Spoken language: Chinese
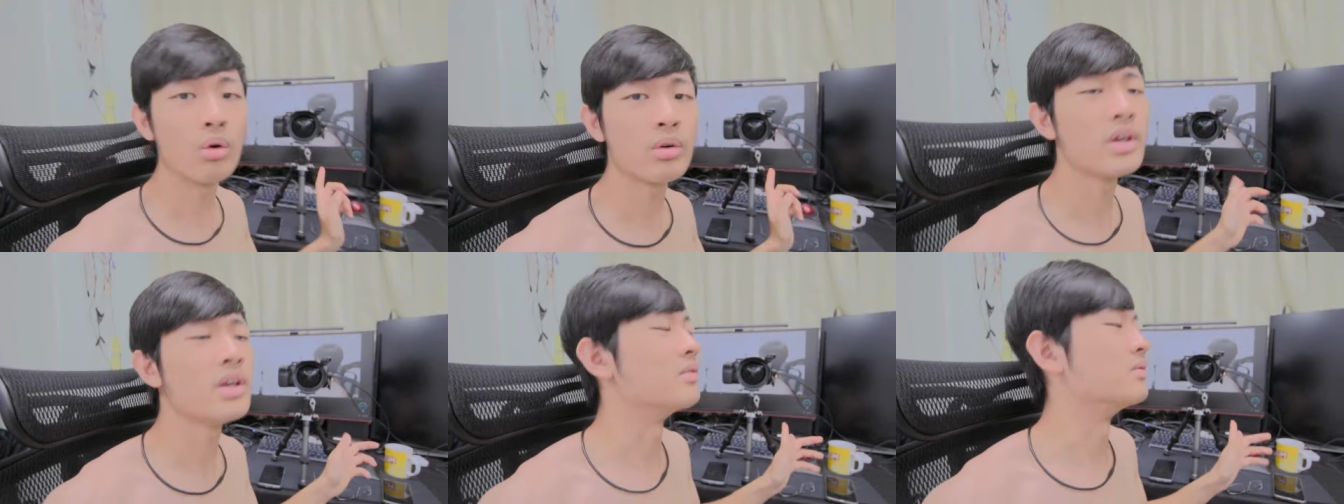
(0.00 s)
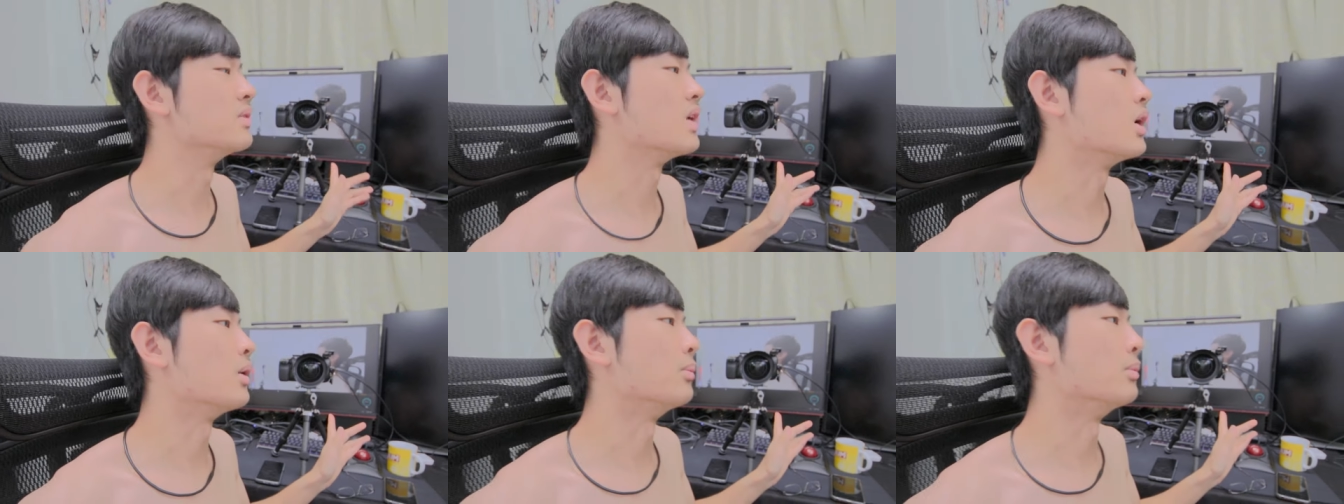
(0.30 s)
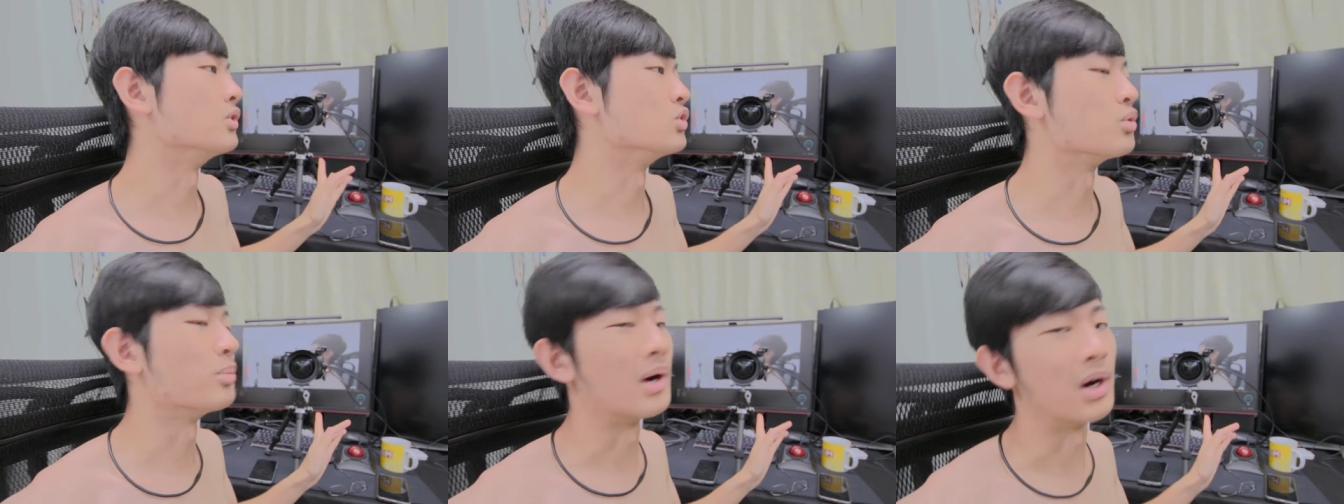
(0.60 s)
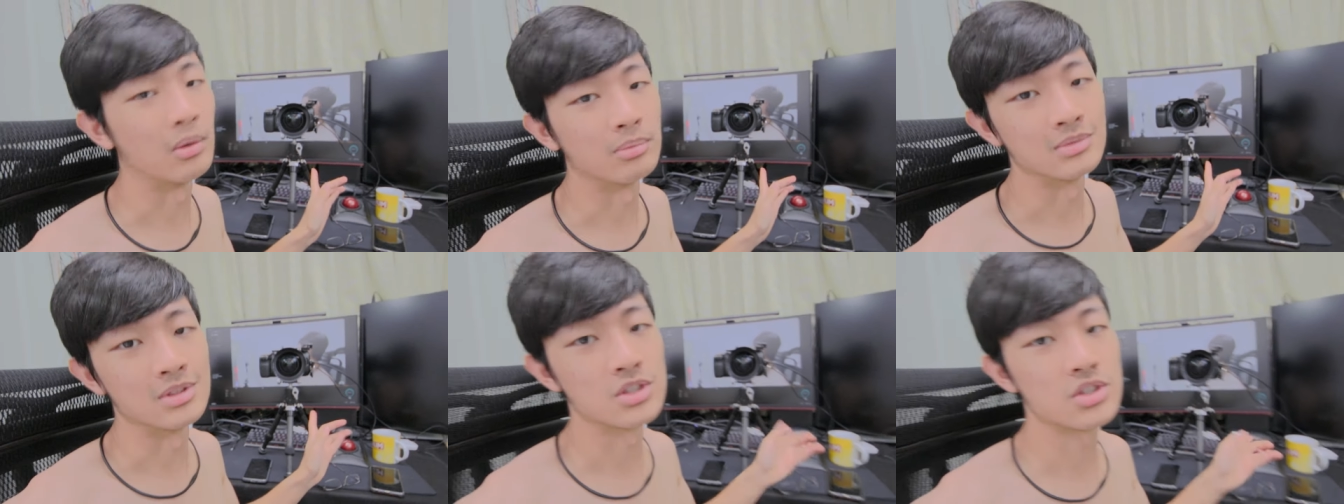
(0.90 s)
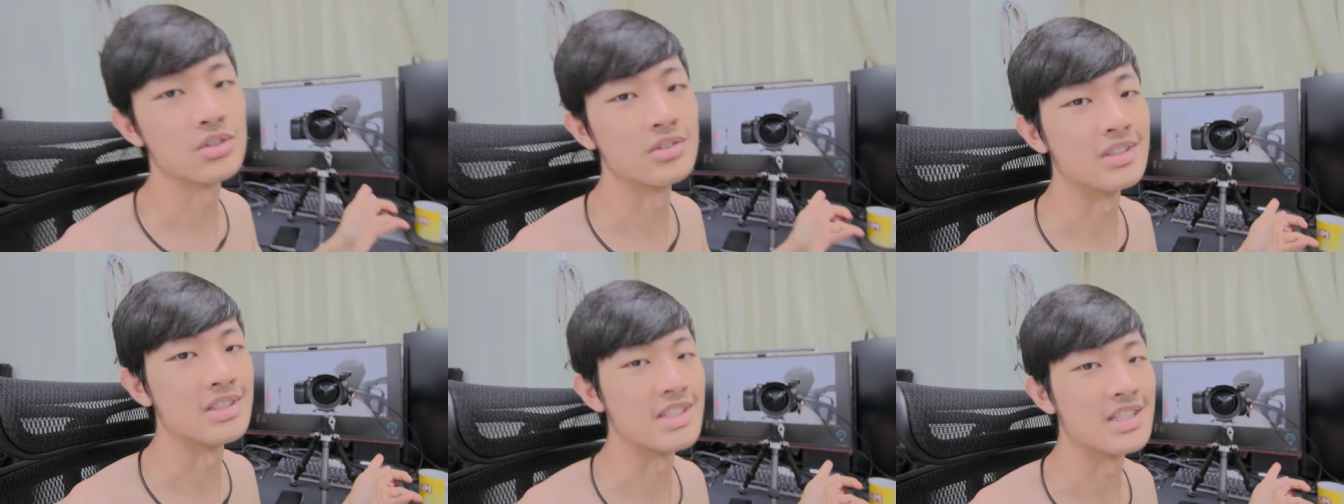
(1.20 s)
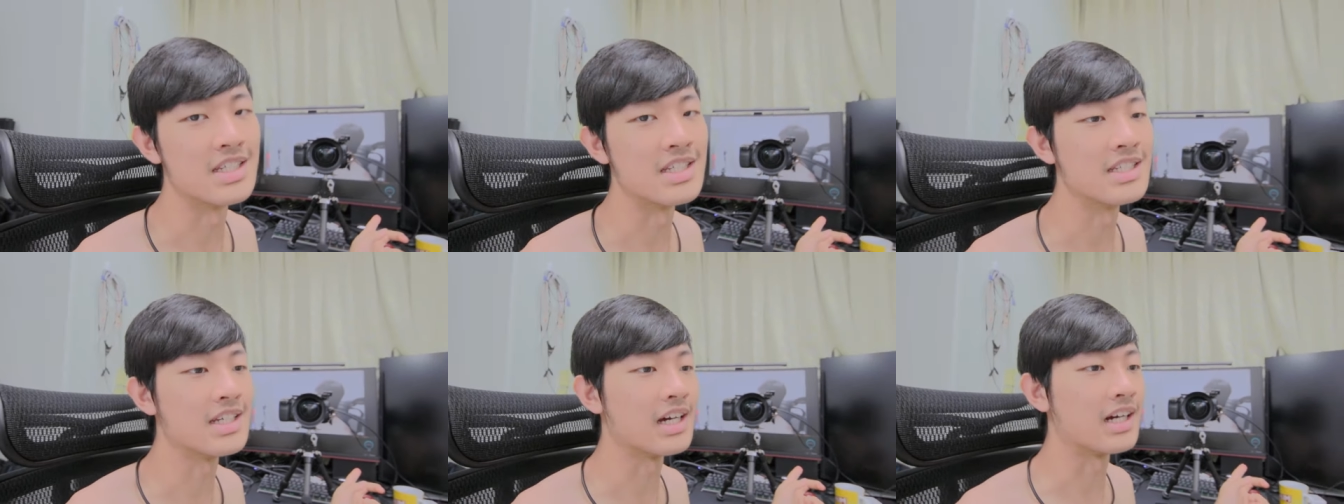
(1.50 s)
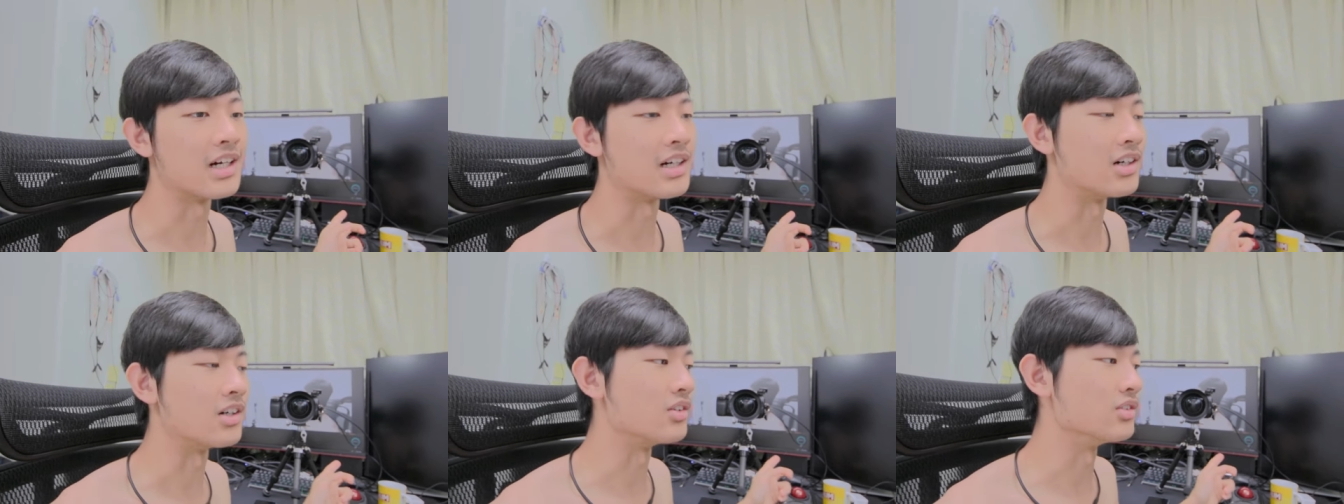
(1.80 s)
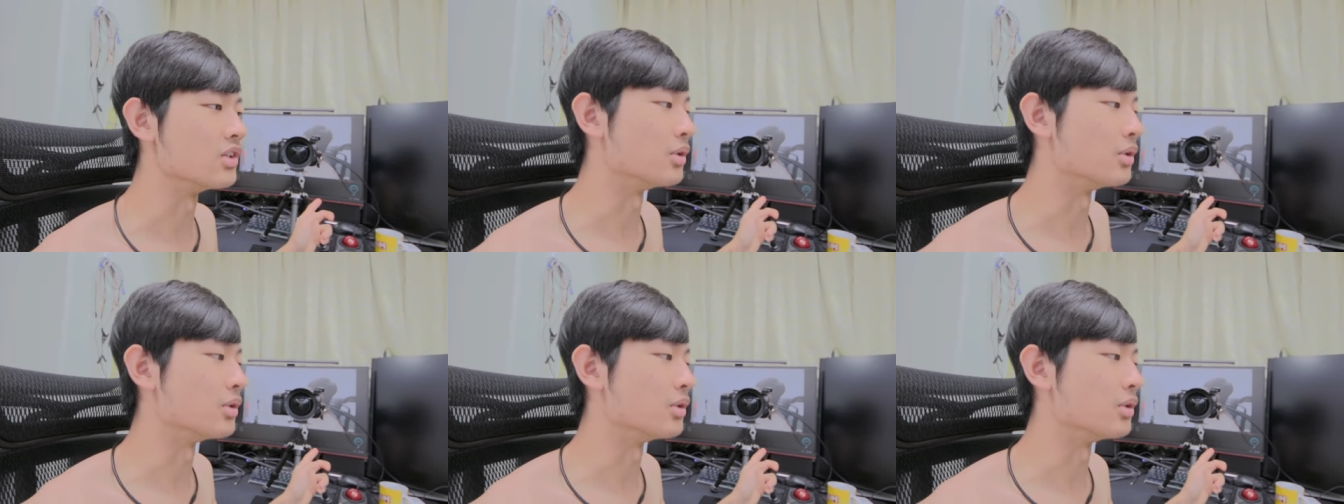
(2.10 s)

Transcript: OK，那我们就把我们的摄影机架好。